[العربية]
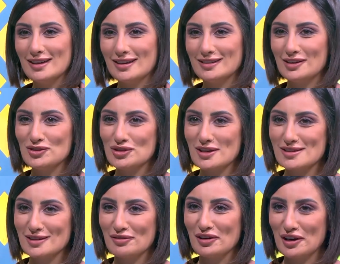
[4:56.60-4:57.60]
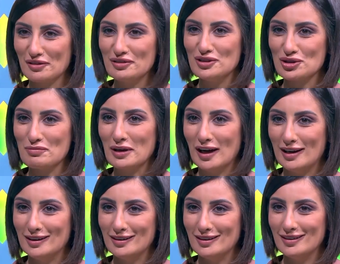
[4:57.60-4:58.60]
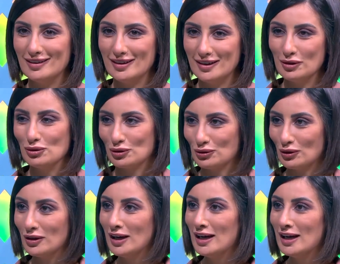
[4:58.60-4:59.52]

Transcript: هذا انجاز نفخر فيه جميعا نعم. للاردن